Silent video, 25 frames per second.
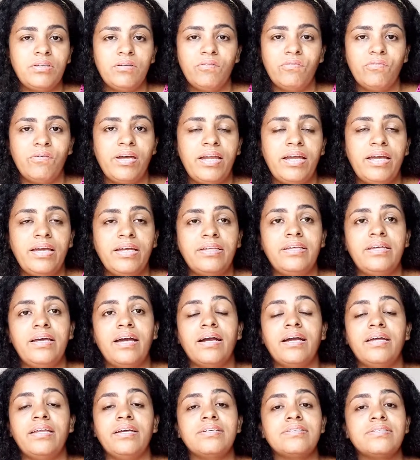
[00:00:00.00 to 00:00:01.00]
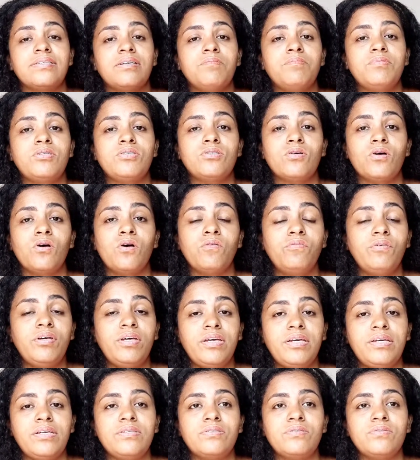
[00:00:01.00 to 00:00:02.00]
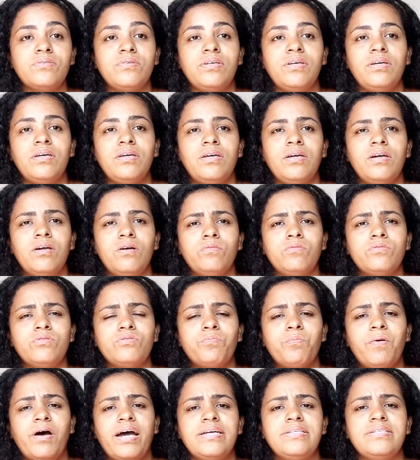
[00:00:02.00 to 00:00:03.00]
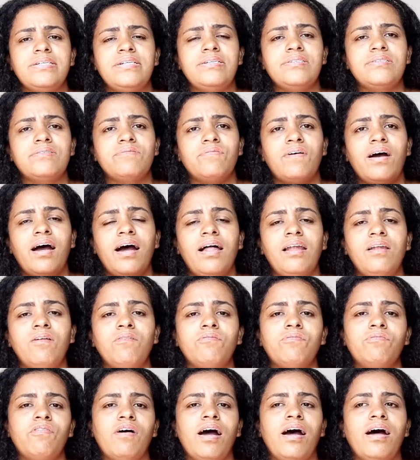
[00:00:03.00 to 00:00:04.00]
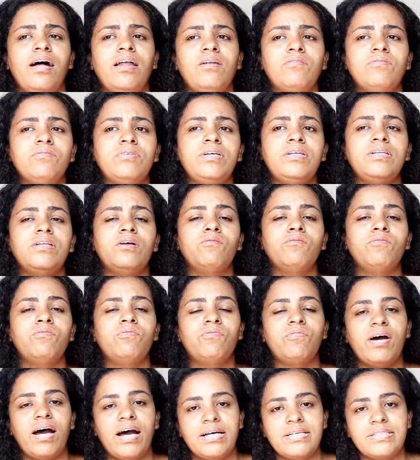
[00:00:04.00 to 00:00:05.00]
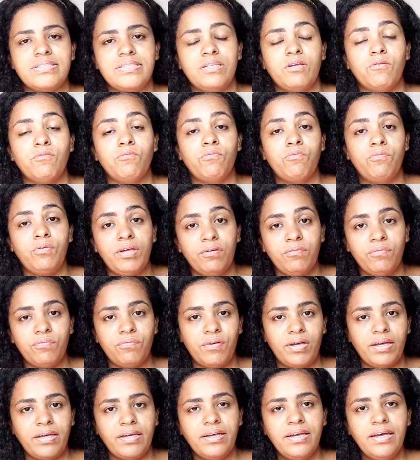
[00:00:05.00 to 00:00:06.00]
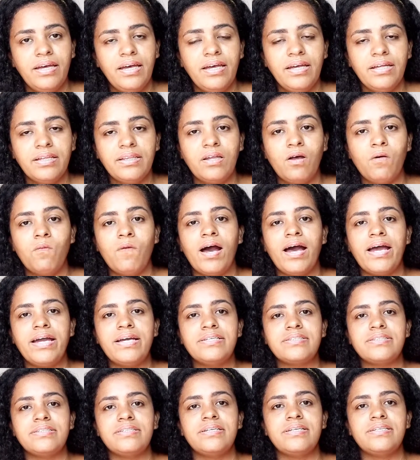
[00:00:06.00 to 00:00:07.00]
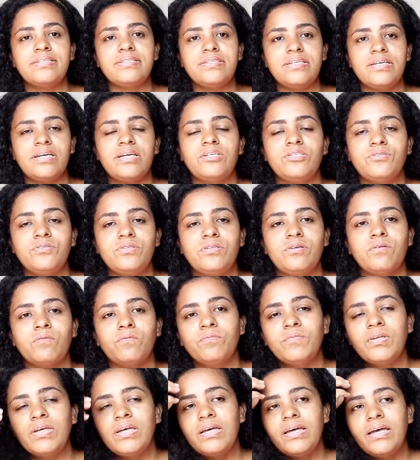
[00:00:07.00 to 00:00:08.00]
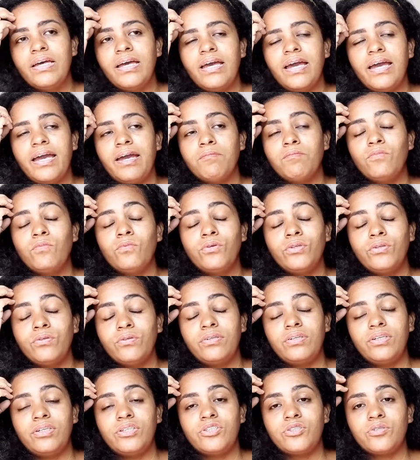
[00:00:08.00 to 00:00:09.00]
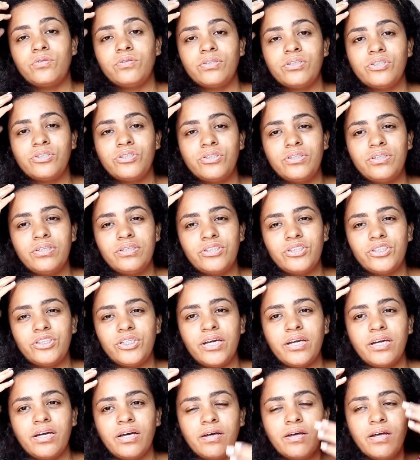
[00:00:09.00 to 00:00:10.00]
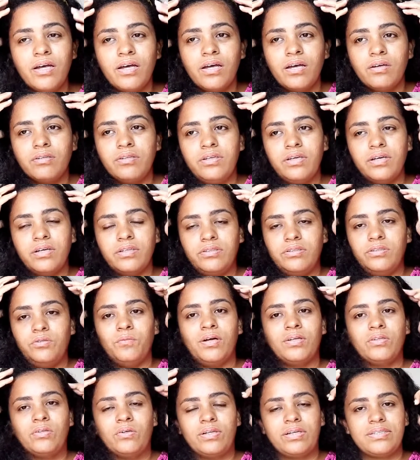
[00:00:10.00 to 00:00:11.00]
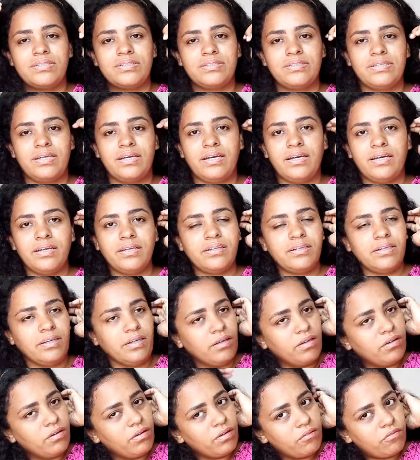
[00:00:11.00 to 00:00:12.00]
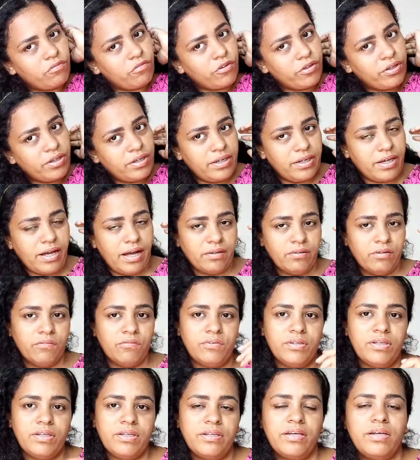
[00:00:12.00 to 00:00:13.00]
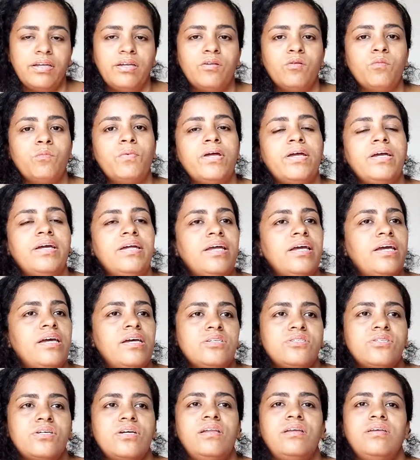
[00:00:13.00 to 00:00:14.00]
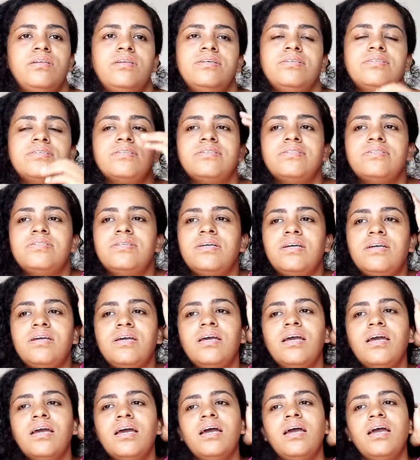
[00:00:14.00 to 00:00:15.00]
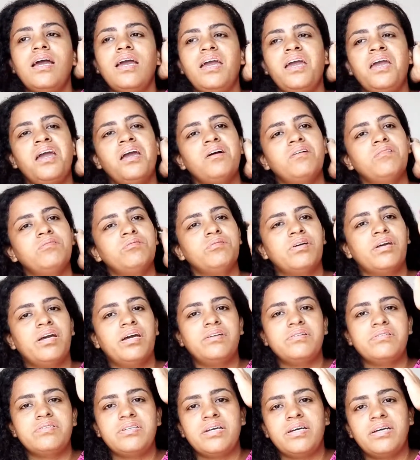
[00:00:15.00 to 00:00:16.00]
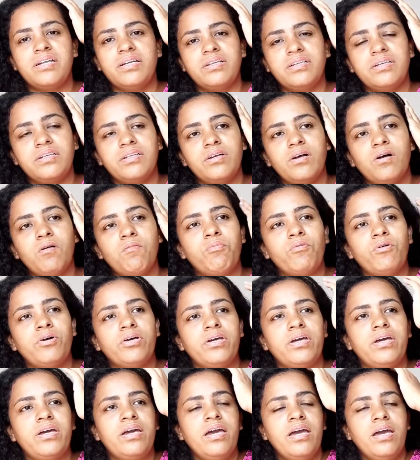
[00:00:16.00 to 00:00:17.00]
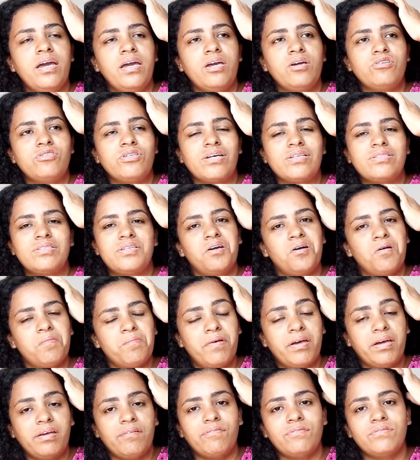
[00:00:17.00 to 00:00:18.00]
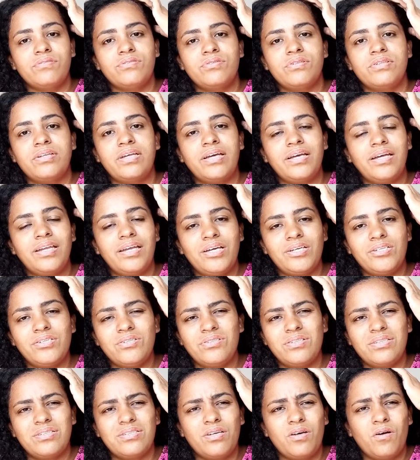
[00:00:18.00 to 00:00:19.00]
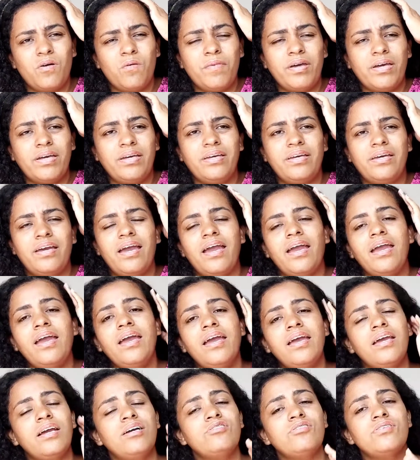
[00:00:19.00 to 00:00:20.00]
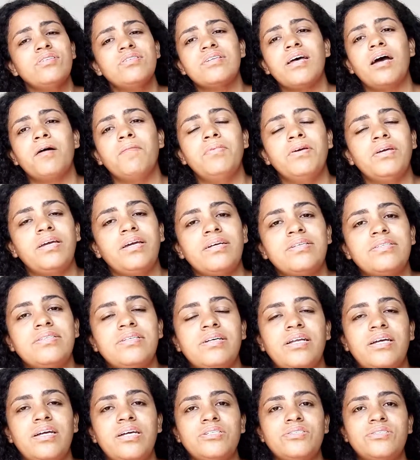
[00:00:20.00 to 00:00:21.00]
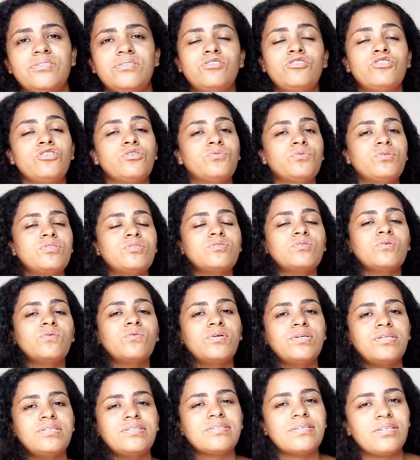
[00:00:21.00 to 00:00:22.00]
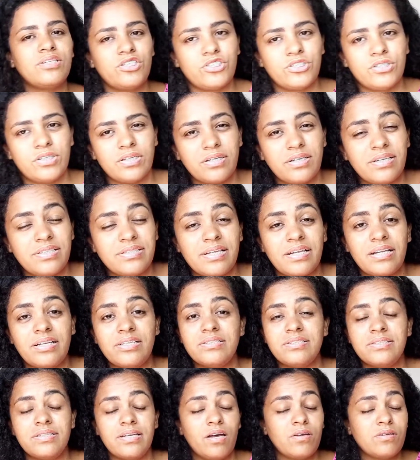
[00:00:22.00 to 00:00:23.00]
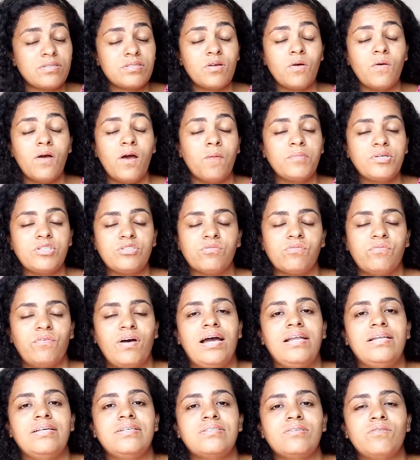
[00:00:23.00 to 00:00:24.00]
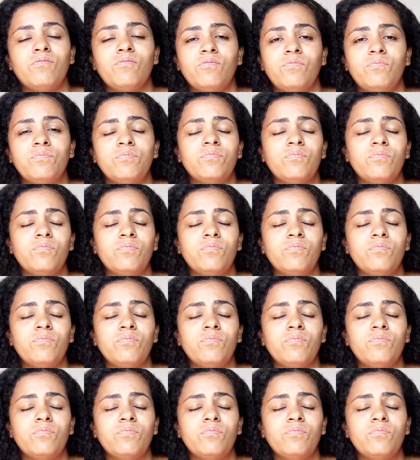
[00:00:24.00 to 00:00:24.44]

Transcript: diferente e a criança absorve isso que os pais eles falam, falam e não fazem, não vivem. Não há esse desejo. Então, é muito triste quando a gente chega diante de um adolescente que foi criado a vida inteira indo para a igreja e ele diz assim: Eu não quero ser crente, não, porque eu já sei como é que funciona a igreja, eu já sei como é que é. E a gente sabe que as igrejas, instituições cristãs, elas são realmente falhas, são